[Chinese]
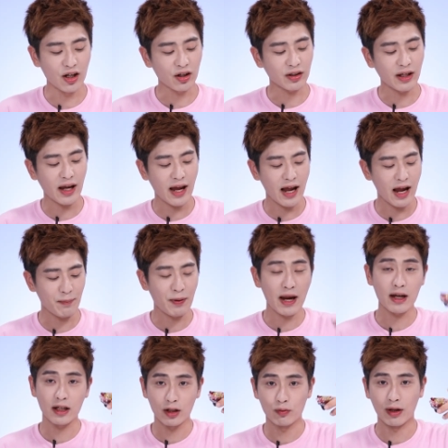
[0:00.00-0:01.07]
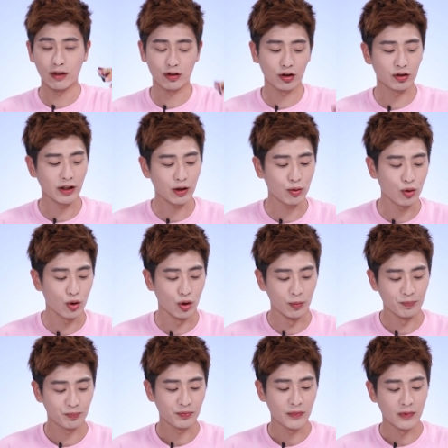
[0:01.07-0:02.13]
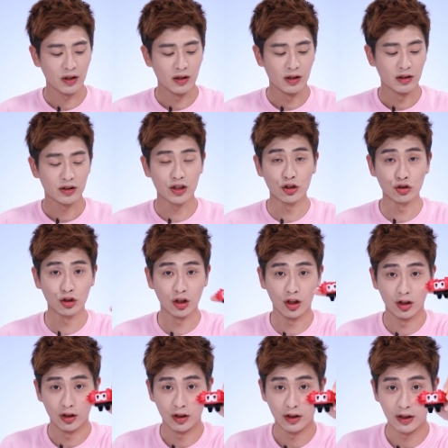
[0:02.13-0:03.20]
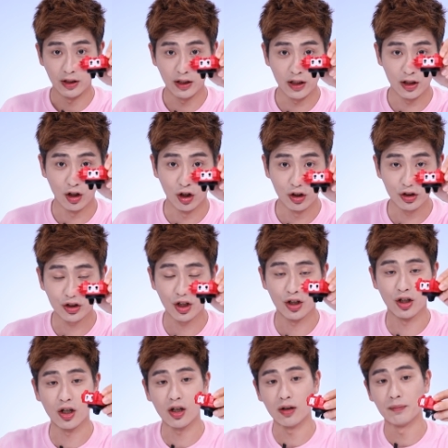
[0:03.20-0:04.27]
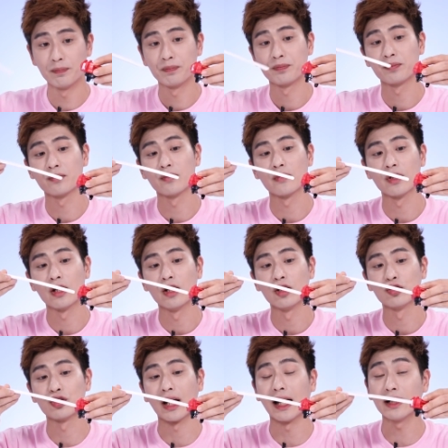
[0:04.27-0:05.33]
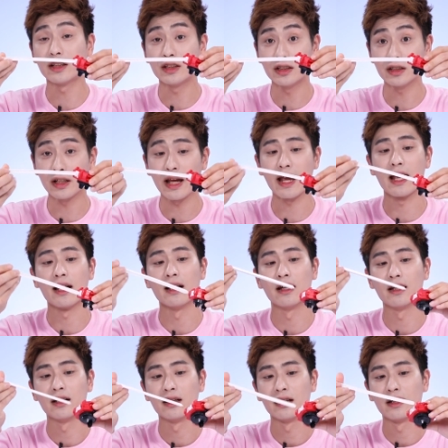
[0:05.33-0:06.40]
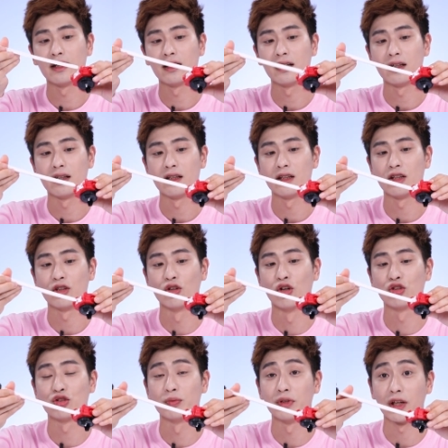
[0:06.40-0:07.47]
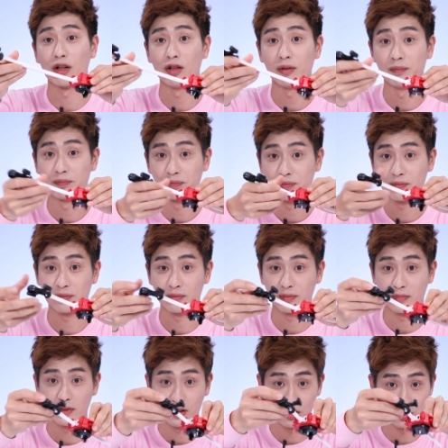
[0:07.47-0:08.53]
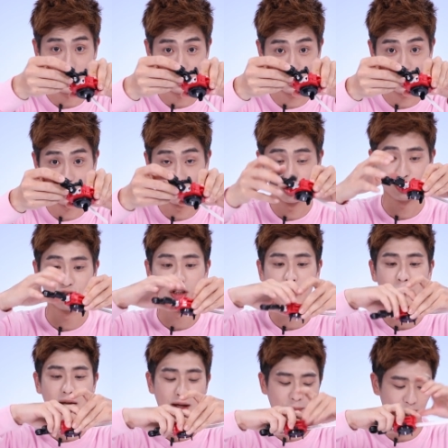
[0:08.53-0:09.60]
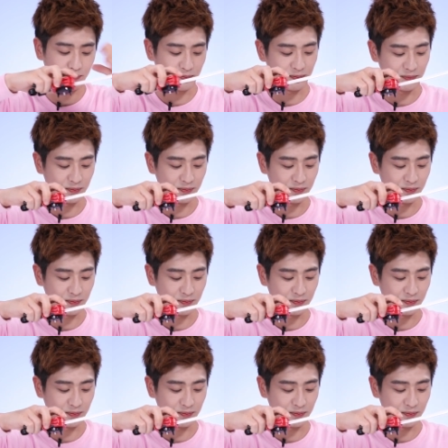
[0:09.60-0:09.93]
现在呢，陀螺都组装好了，朋友们把发射器插入左边的洞里，像这样弄好以后，